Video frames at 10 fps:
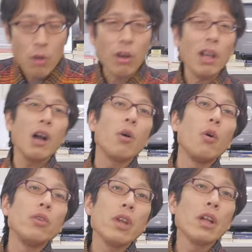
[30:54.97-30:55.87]
これが
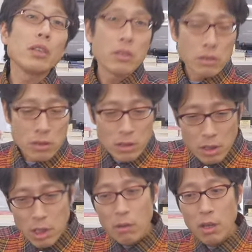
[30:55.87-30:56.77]
本音なんです。自
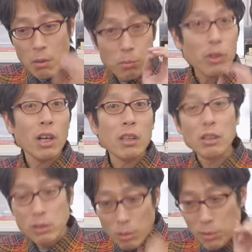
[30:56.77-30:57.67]
衛隊は憲法違反
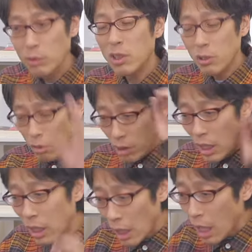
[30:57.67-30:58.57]
でクソみそに言っとき
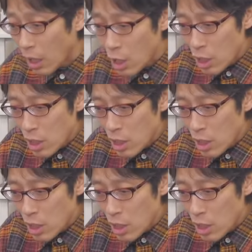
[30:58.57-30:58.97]
ながら、